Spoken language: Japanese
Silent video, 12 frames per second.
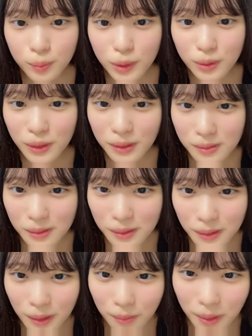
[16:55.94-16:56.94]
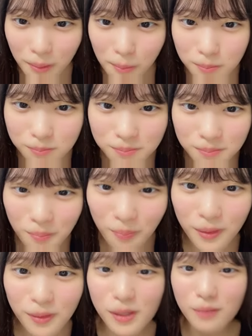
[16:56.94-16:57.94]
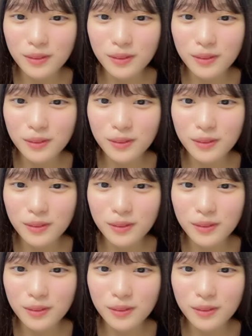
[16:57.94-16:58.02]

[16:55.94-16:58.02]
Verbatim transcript: 通訳係やばいオイ